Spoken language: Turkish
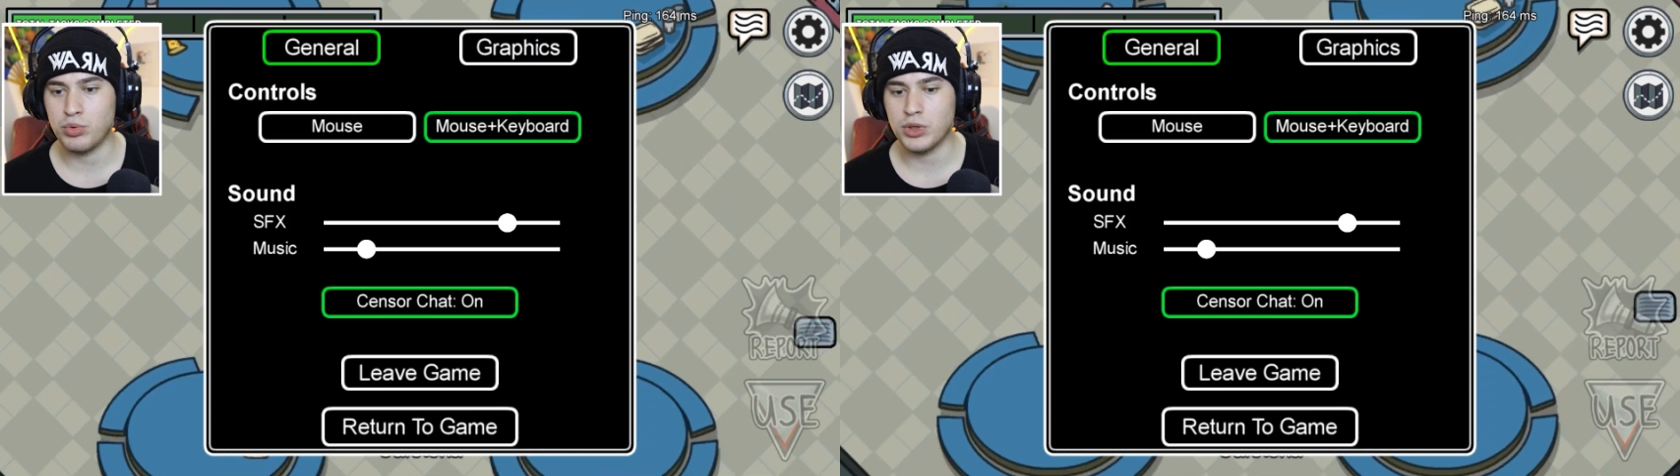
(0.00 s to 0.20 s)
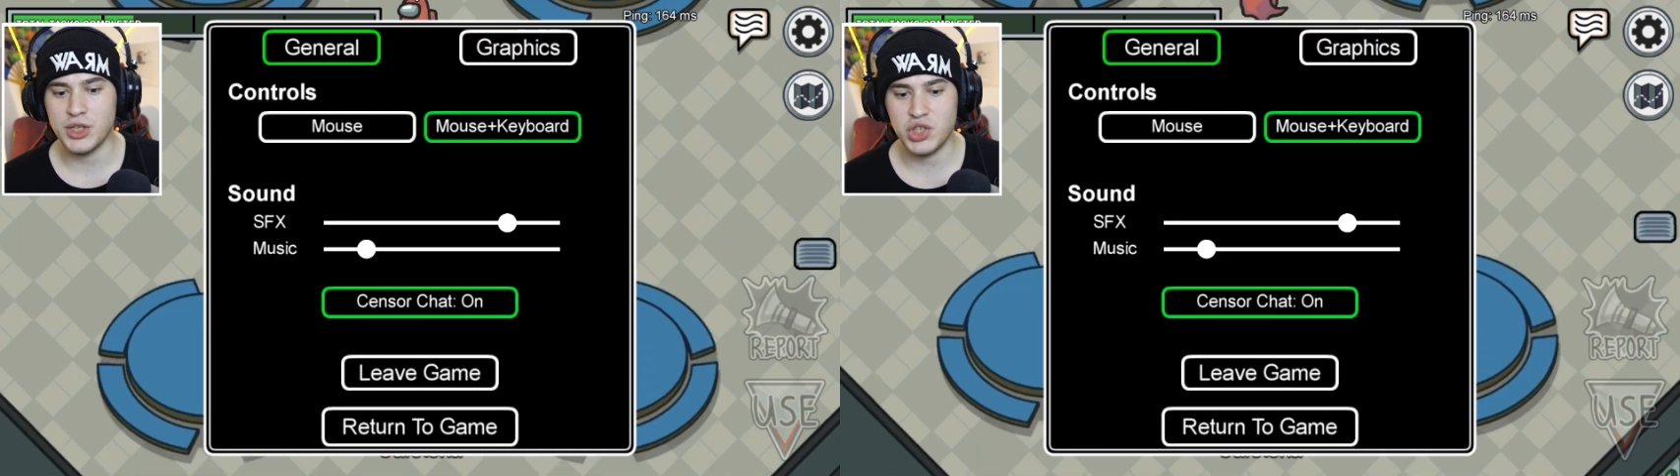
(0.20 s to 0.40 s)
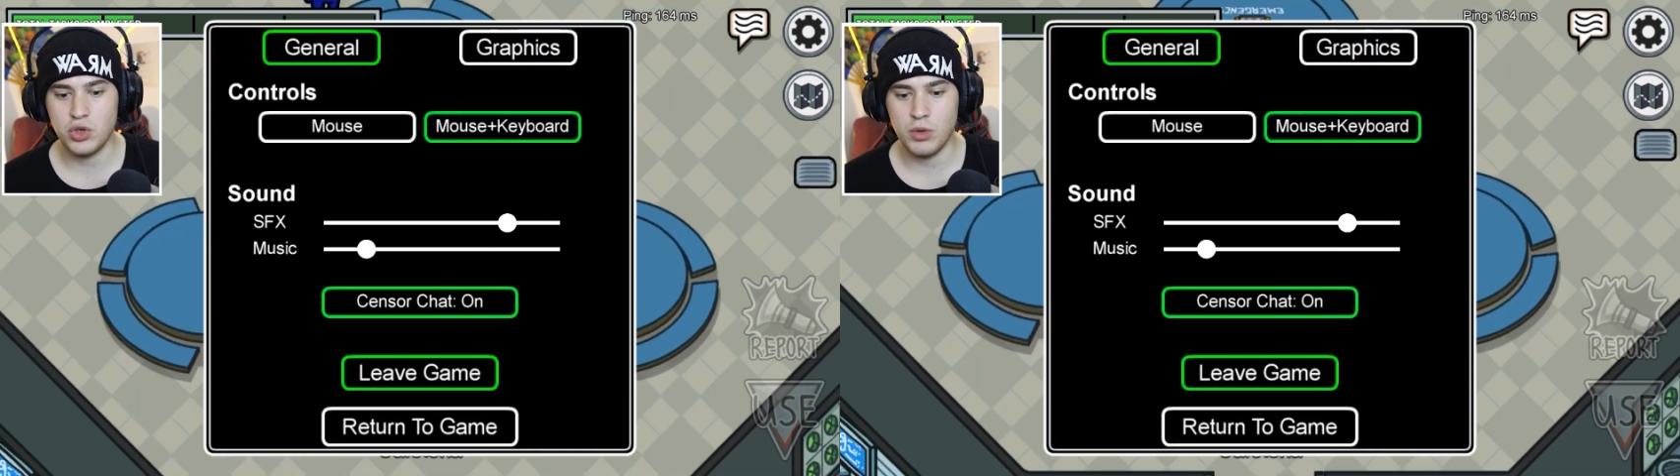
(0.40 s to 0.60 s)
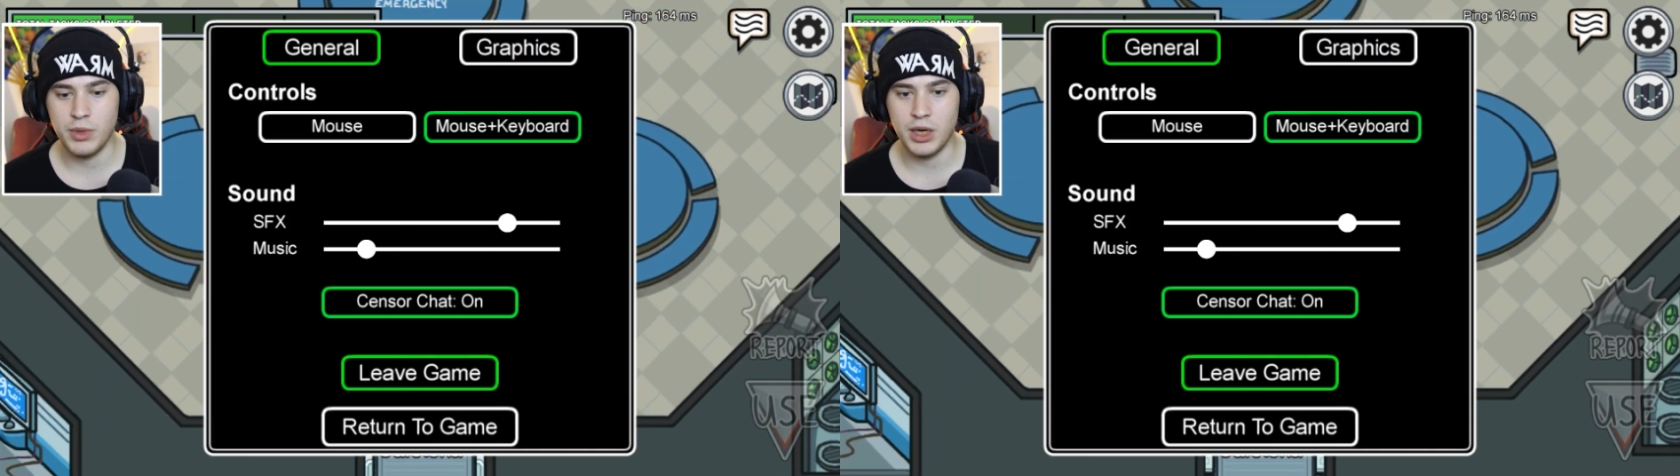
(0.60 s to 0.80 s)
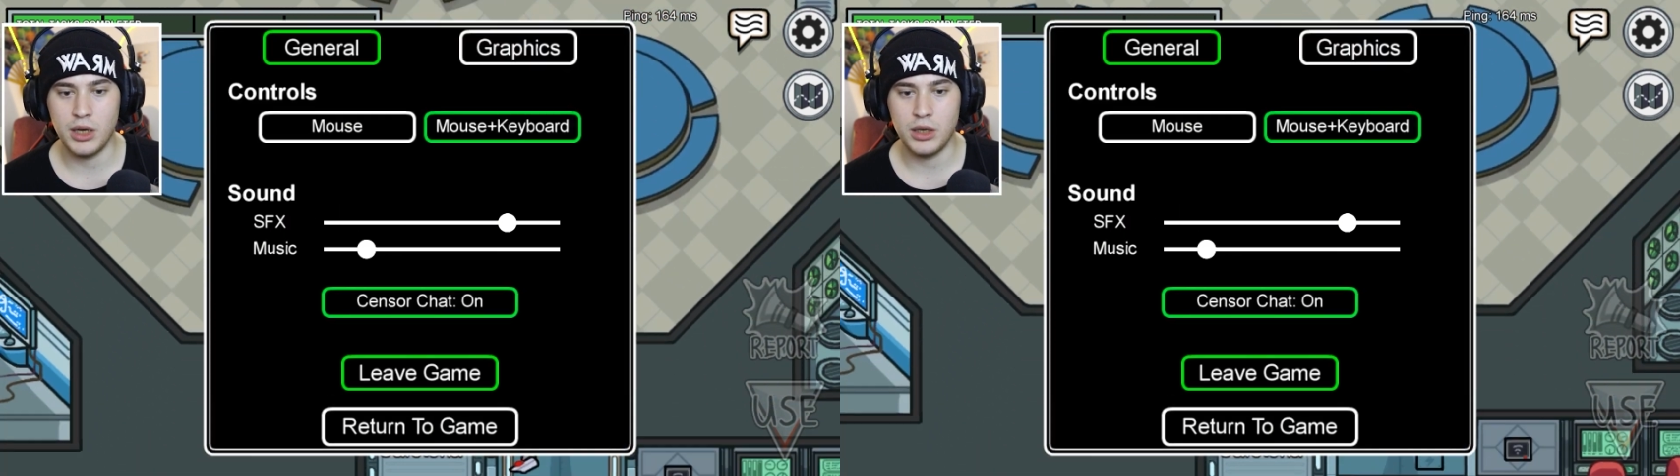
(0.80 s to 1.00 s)
buradan çıkıyorum
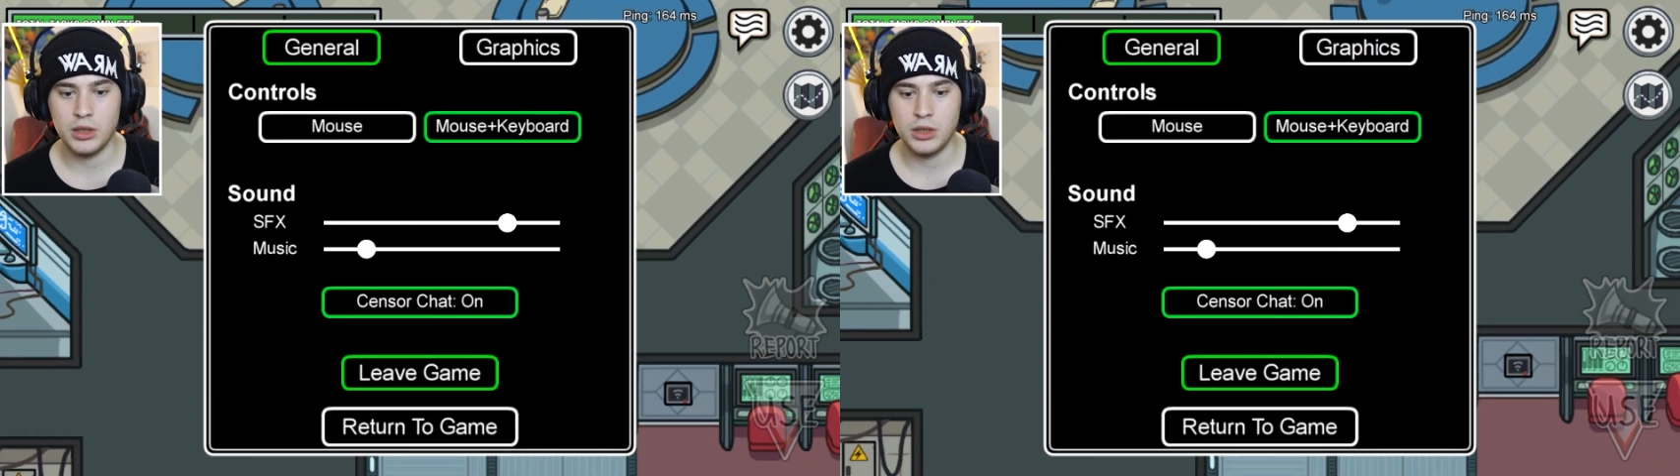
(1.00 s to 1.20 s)
ya.